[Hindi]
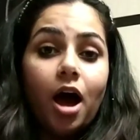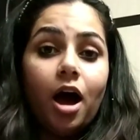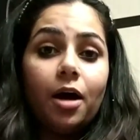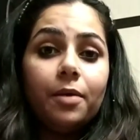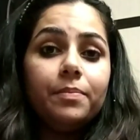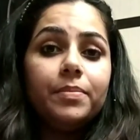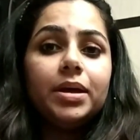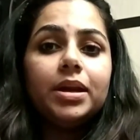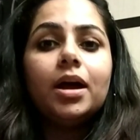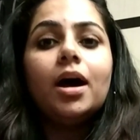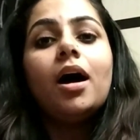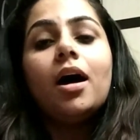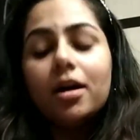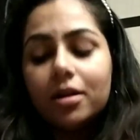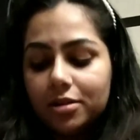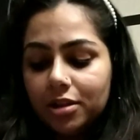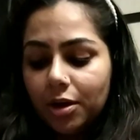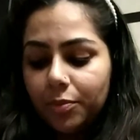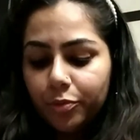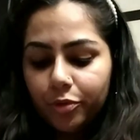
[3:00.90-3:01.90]
अब मेरा
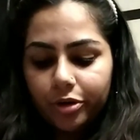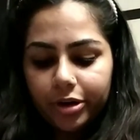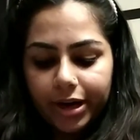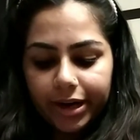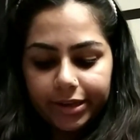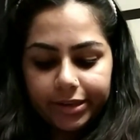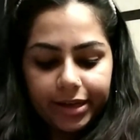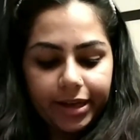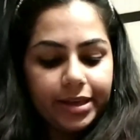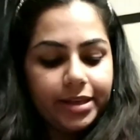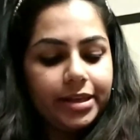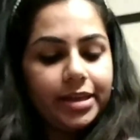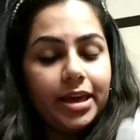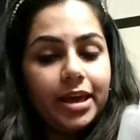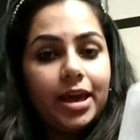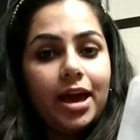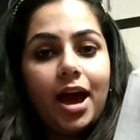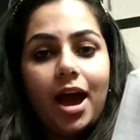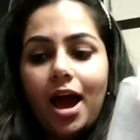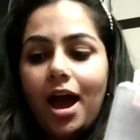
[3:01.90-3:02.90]
अगला प्रोडक्ट है ये
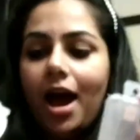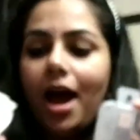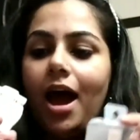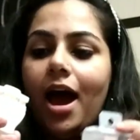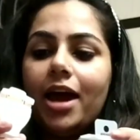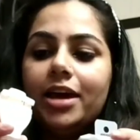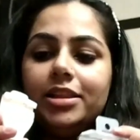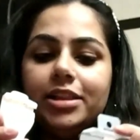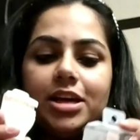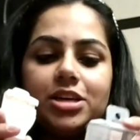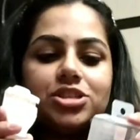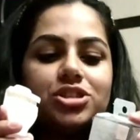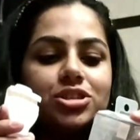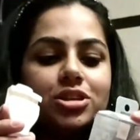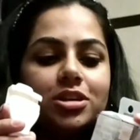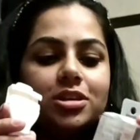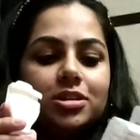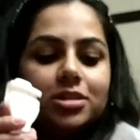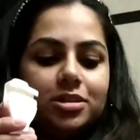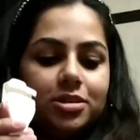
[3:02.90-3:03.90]
आई आईलैश
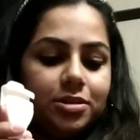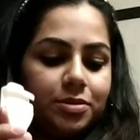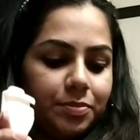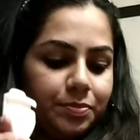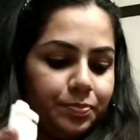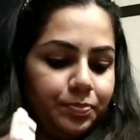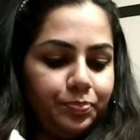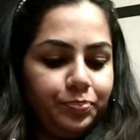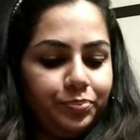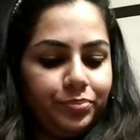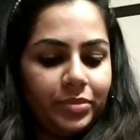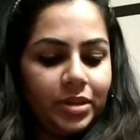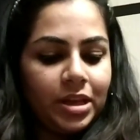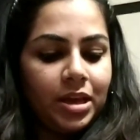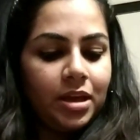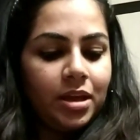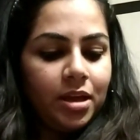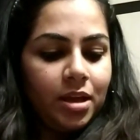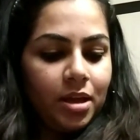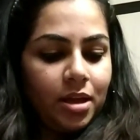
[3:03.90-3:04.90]
कर्ल
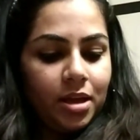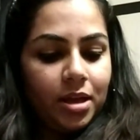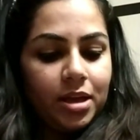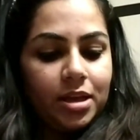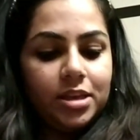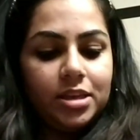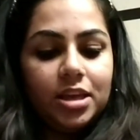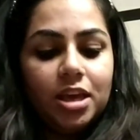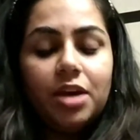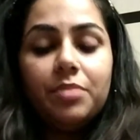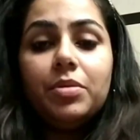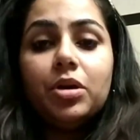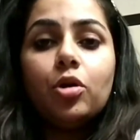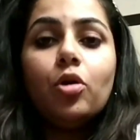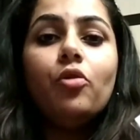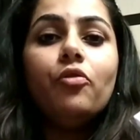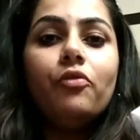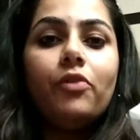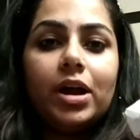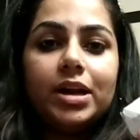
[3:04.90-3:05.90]
ये मेरे
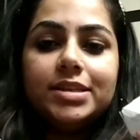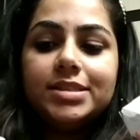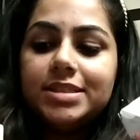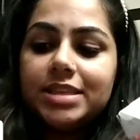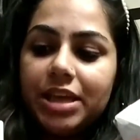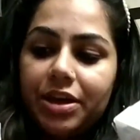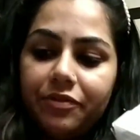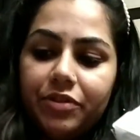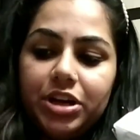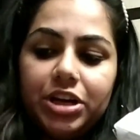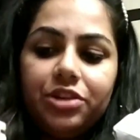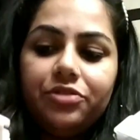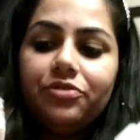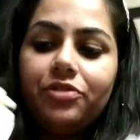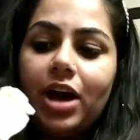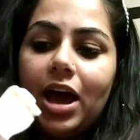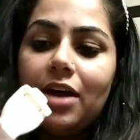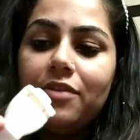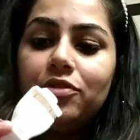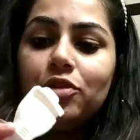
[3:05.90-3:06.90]
को वन सेवेंटी
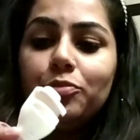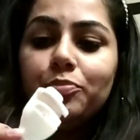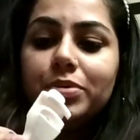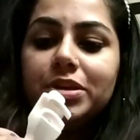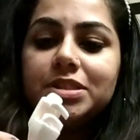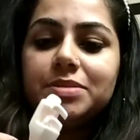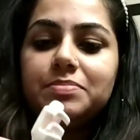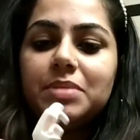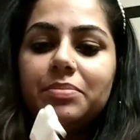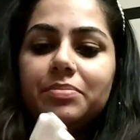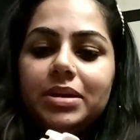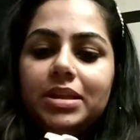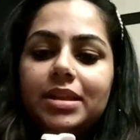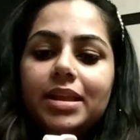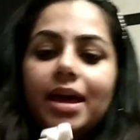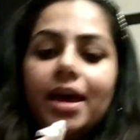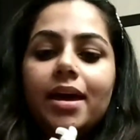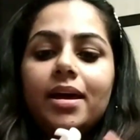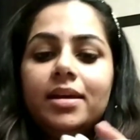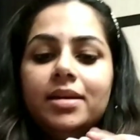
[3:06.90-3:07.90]
फाइव रुपीज में
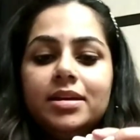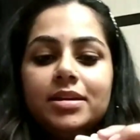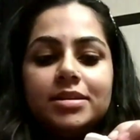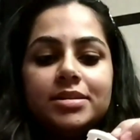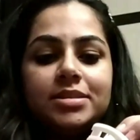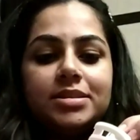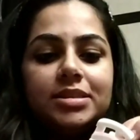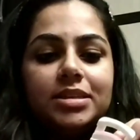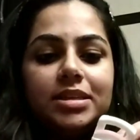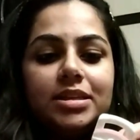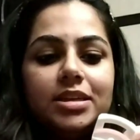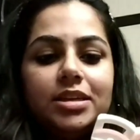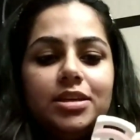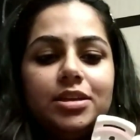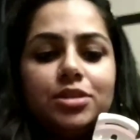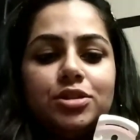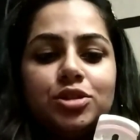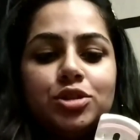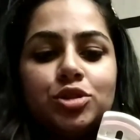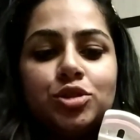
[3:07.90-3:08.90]
मिला है सी
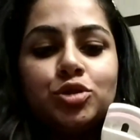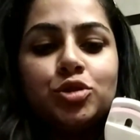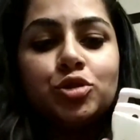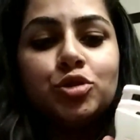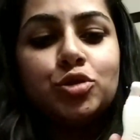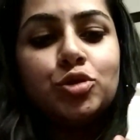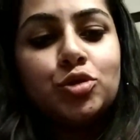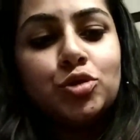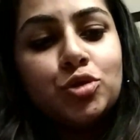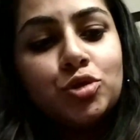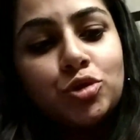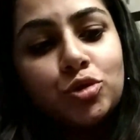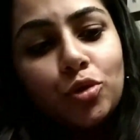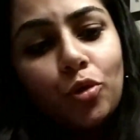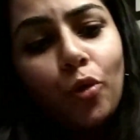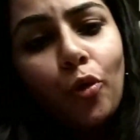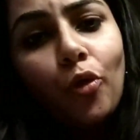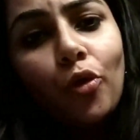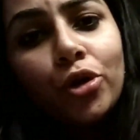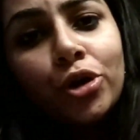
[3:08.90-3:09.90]
इट्स
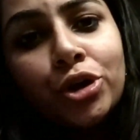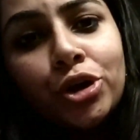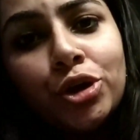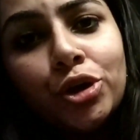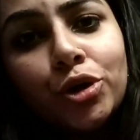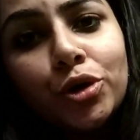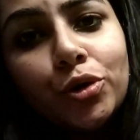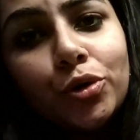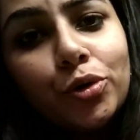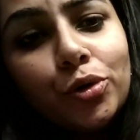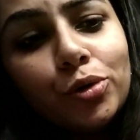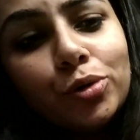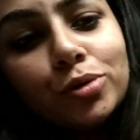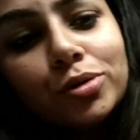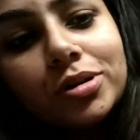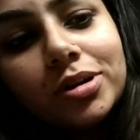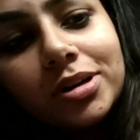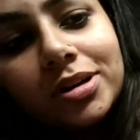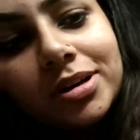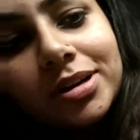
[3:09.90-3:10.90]
सो
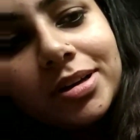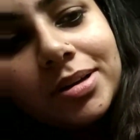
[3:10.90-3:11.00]
क्यूब